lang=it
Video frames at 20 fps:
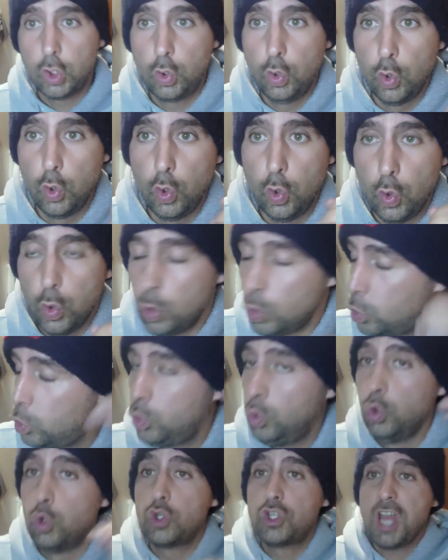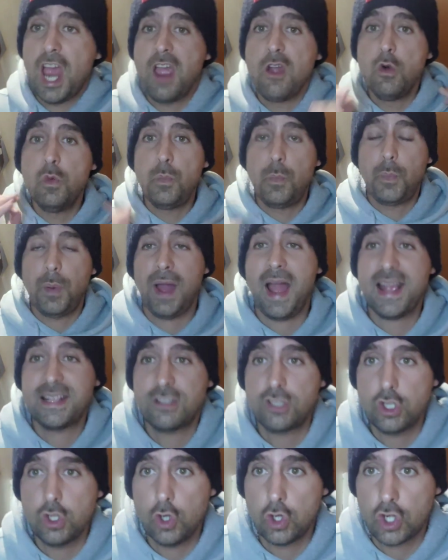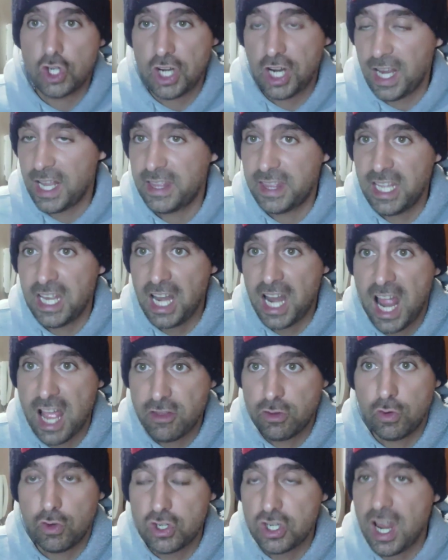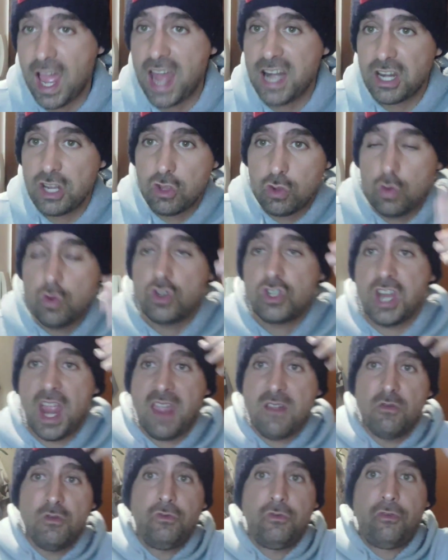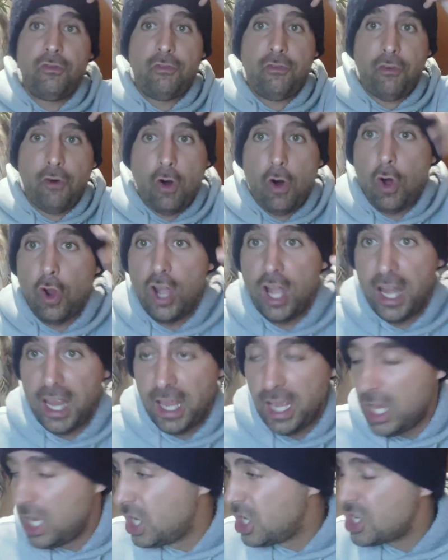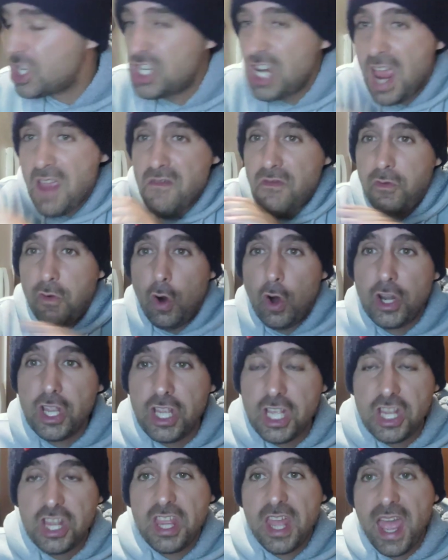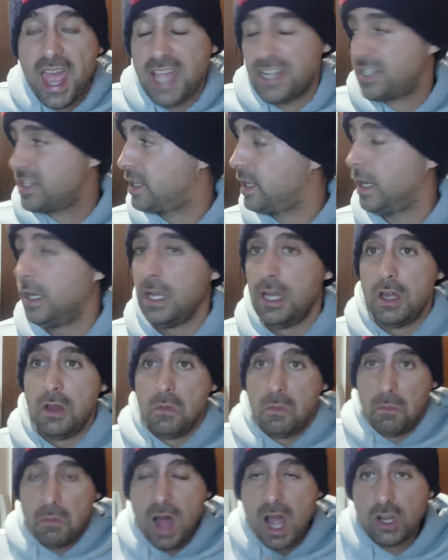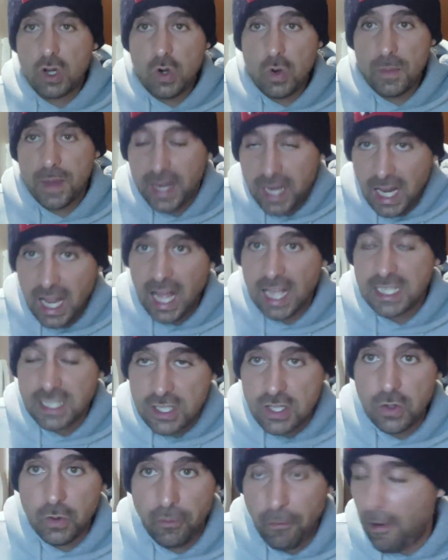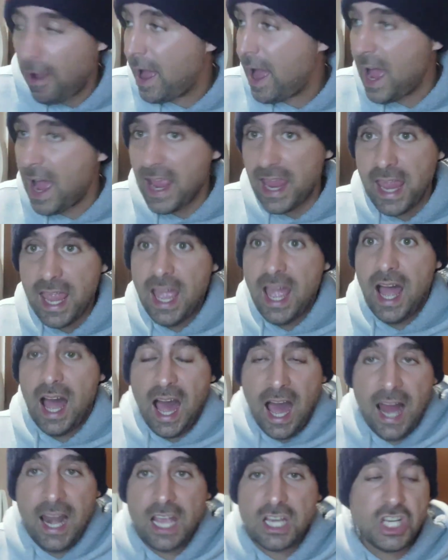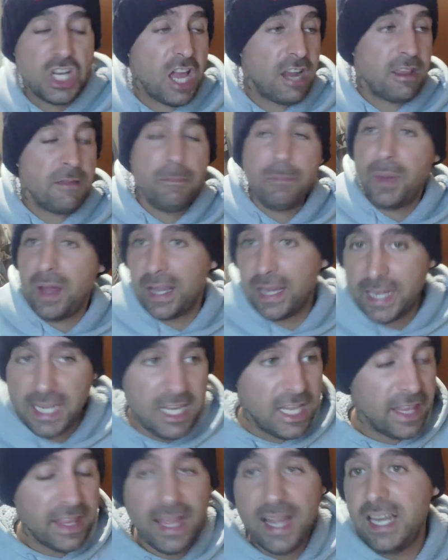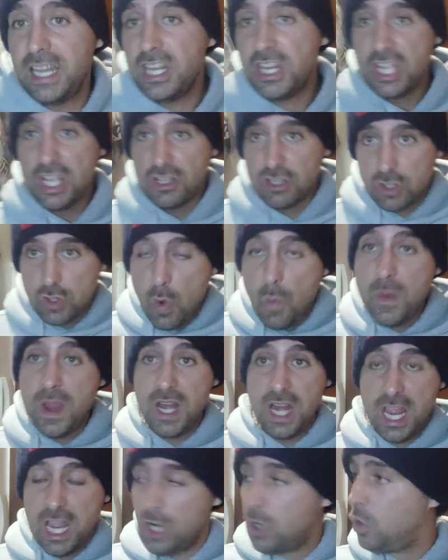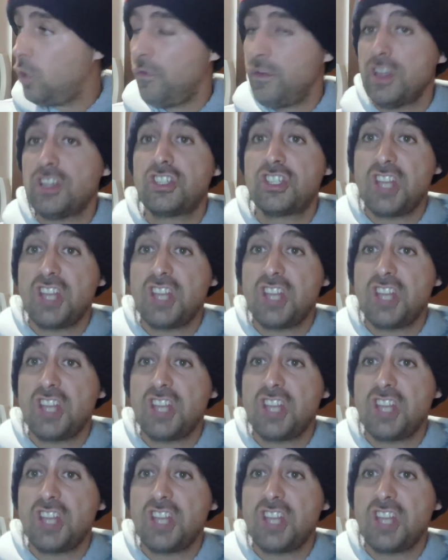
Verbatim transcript: Tu, tu sei un pazzo scatenato, Sarri, tu sei un folle, sei fuori di testa. Ma come cazzo fai a lasciare in panchina dall'inizio Milinkovic,